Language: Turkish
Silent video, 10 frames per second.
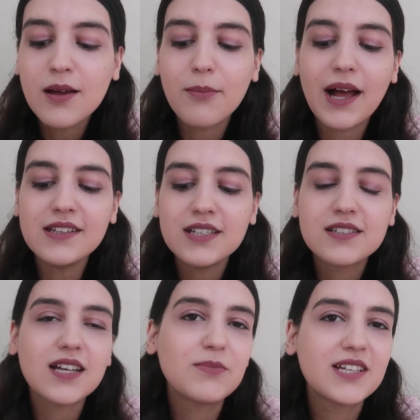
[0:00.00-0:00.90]
Ben
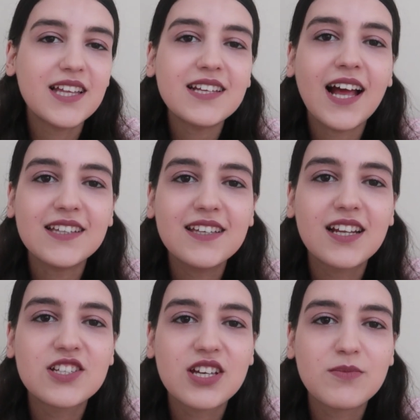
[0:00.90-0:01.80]
tabii ki de kendi
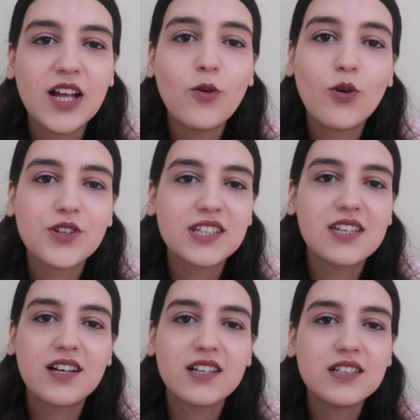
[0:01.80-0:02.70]
geleceğimden 10
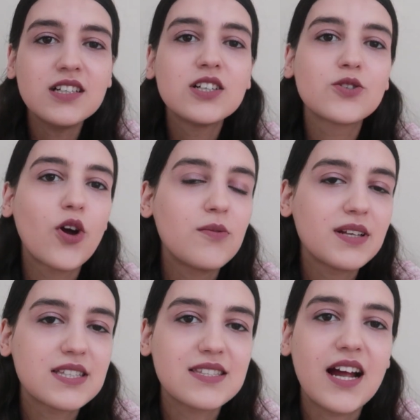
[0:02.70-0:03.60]
dakikayı
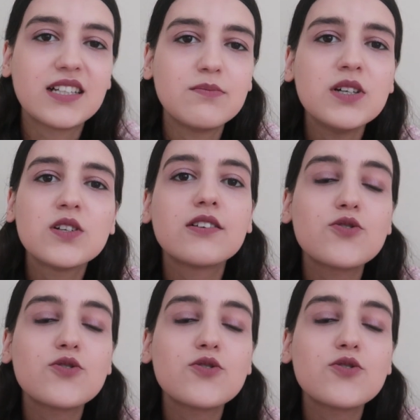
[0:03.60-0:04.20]
görmek isterdim.